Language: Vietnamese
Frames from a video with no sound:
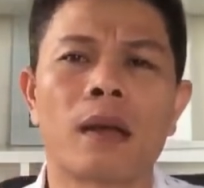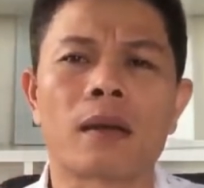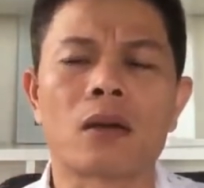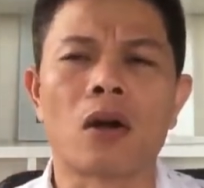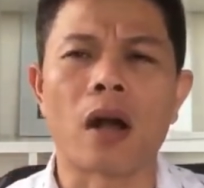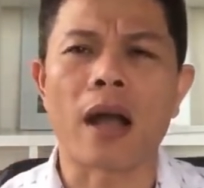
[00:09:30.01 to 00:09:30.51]
à,
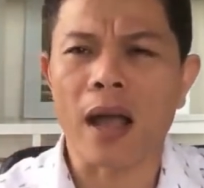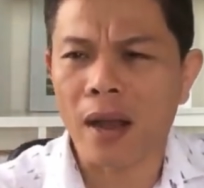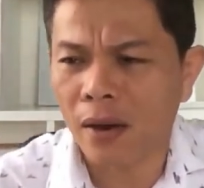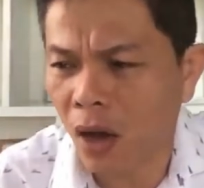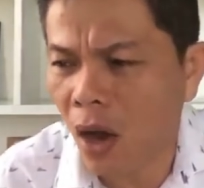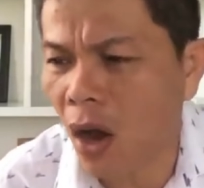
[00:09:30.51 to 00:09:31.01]
còn
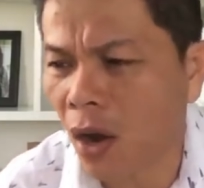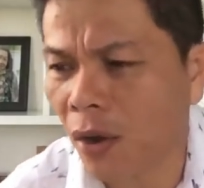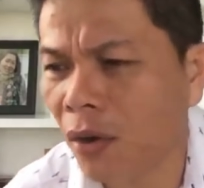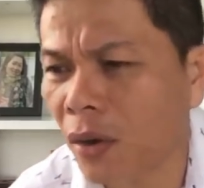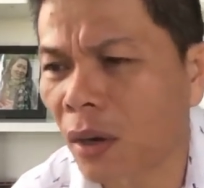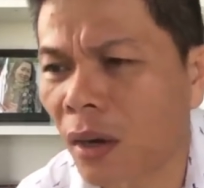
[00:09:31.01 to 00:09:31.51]
ai đó họ
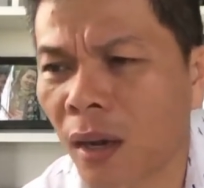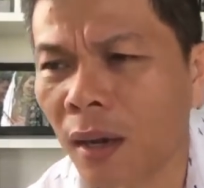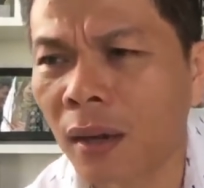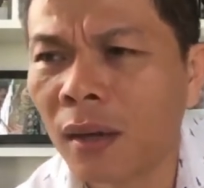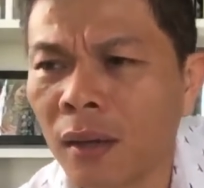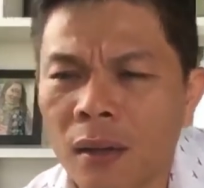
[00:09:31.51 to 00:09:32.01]
nói rằng là